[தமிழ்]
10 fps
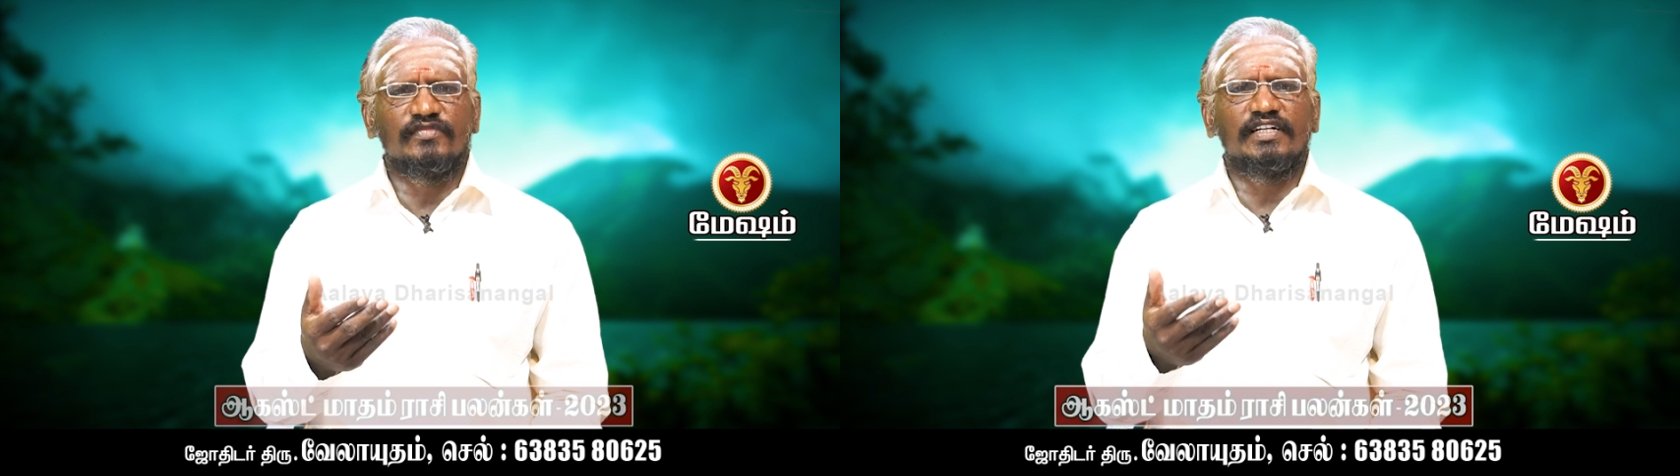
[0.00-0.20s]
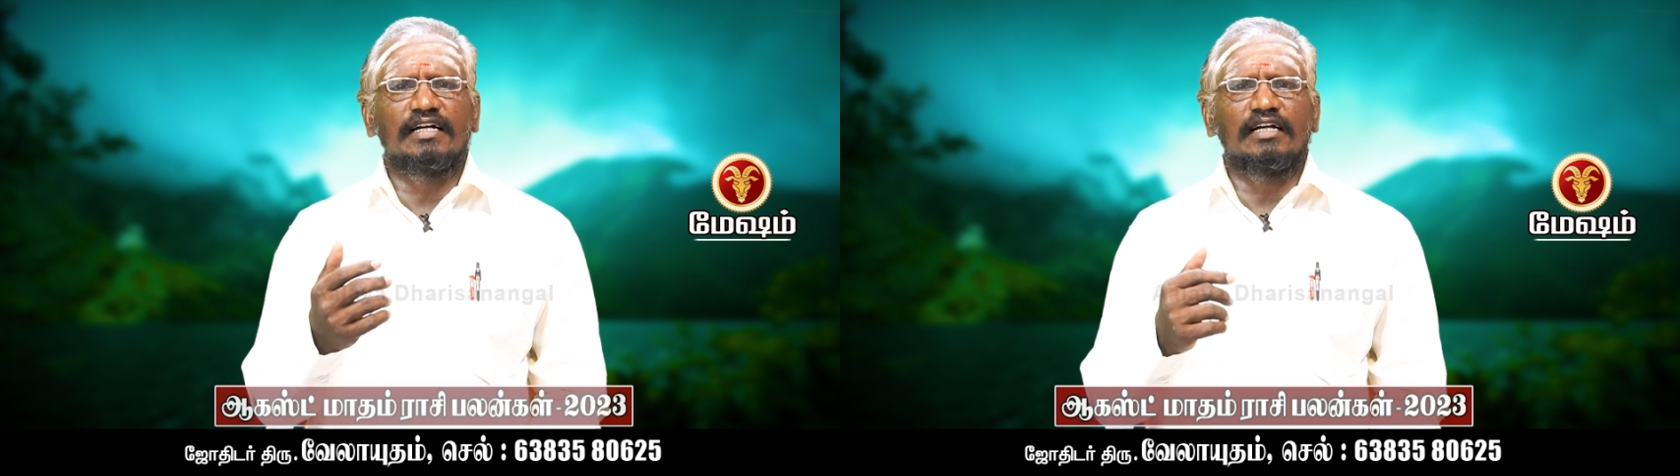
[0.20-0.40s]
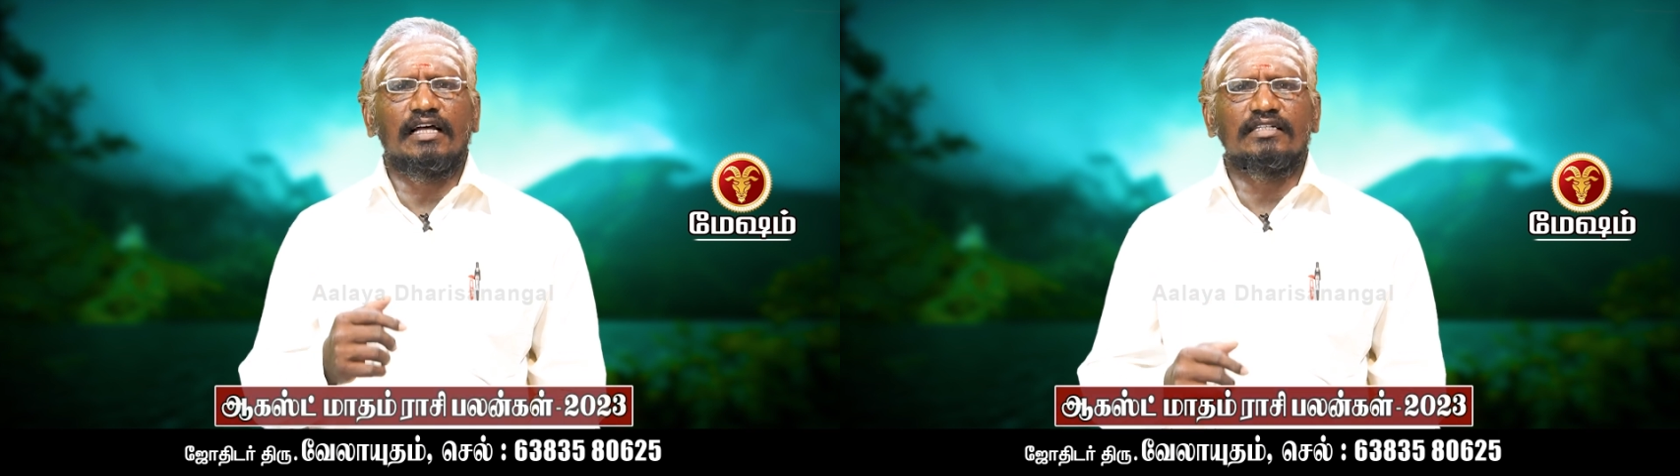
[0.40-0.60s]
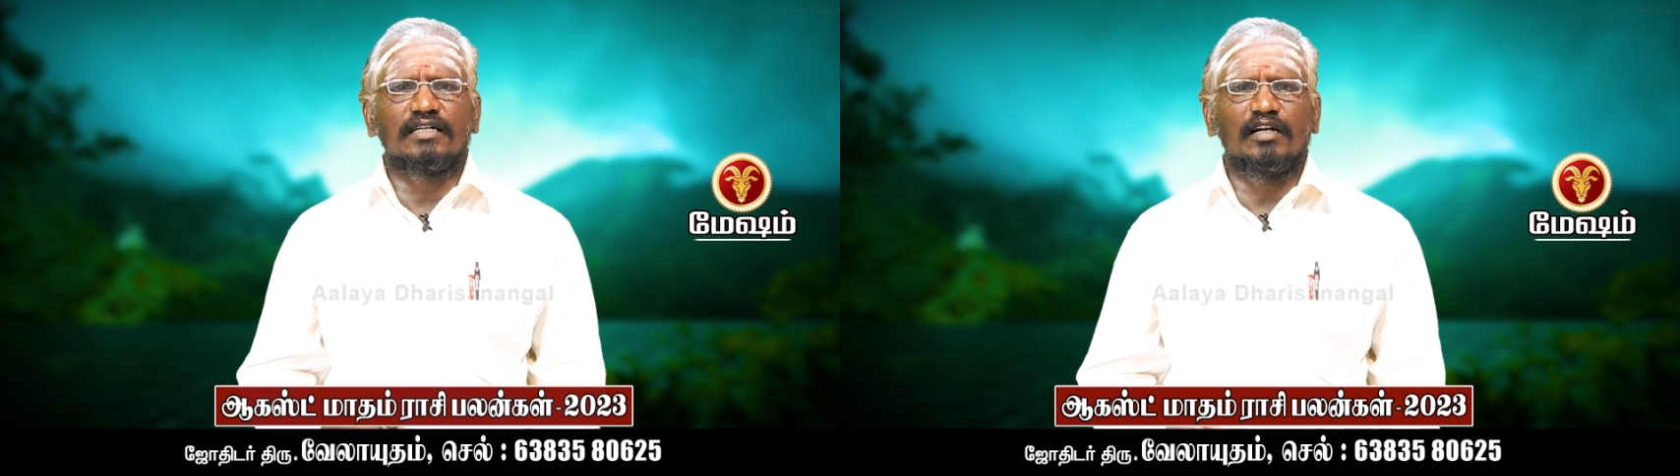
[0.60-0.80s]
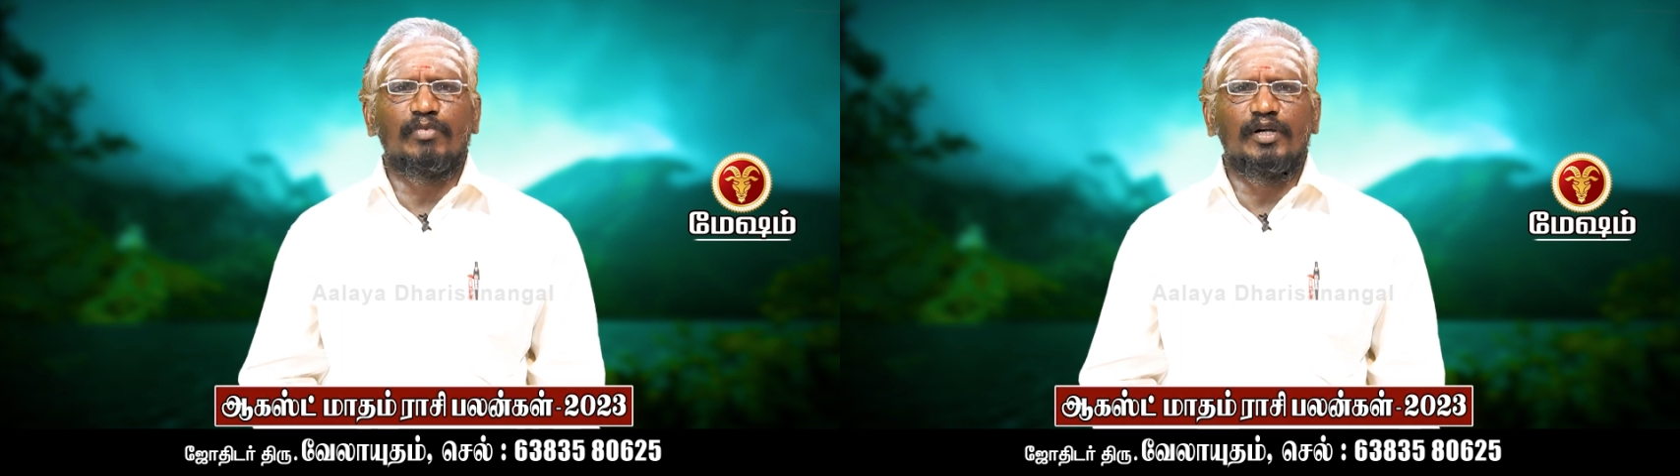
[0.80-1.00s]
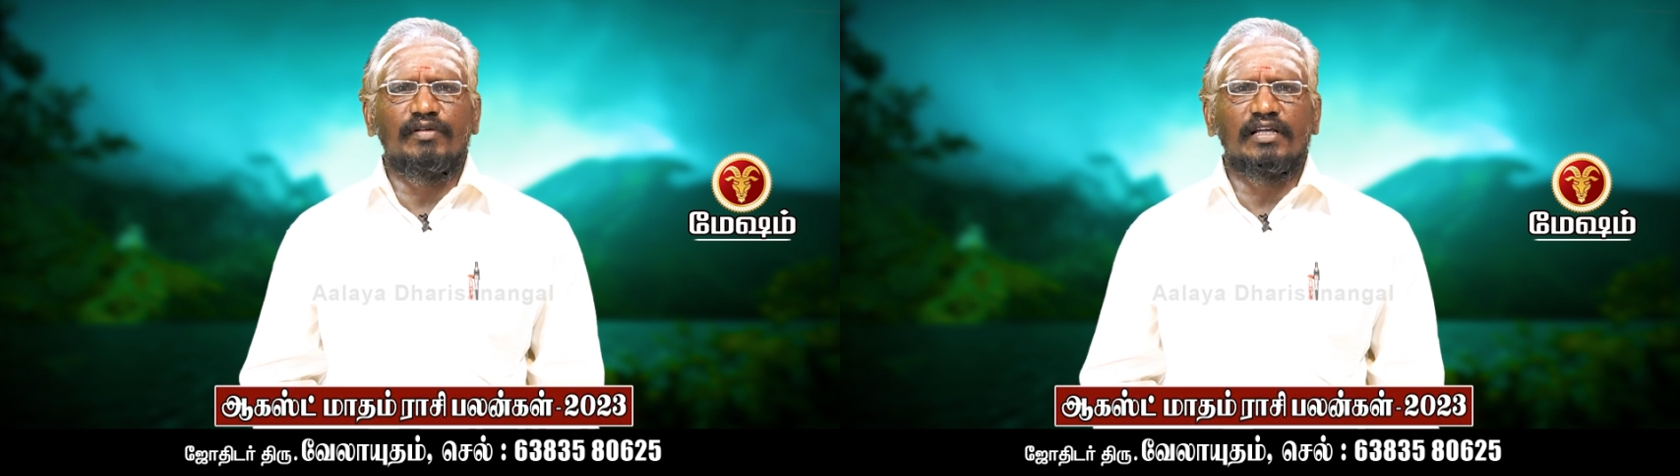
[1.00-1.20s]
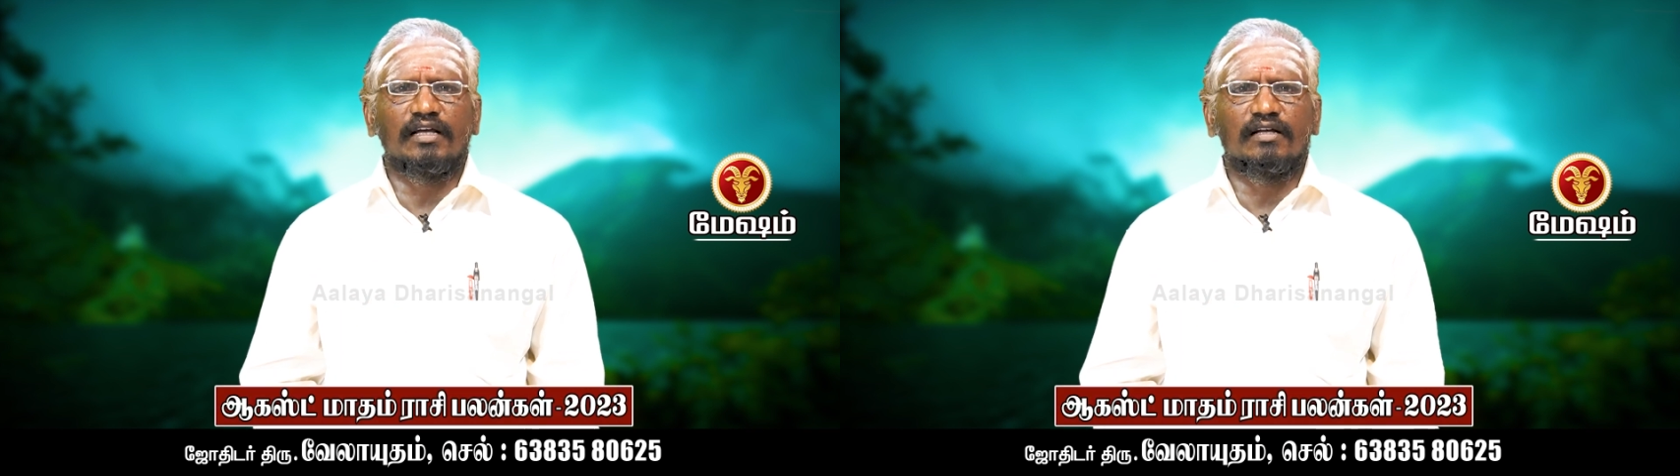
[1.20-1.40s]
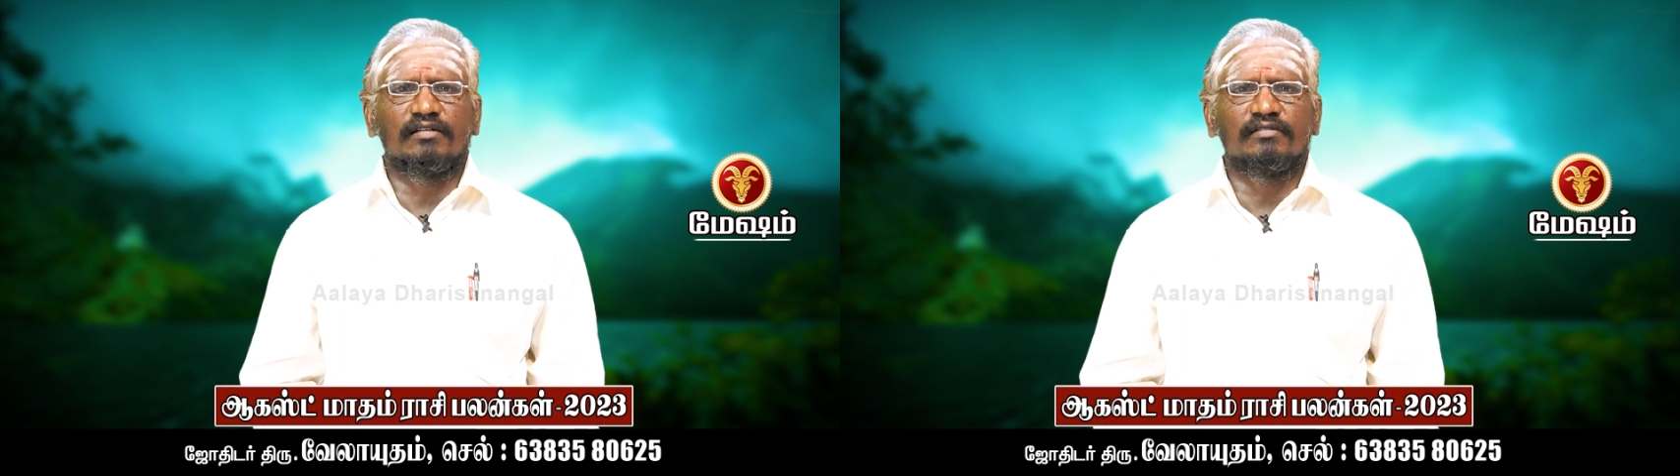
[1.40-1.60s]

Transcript: வீடு கட்ட ஸ்டார்ட் பண்ணுவீங்க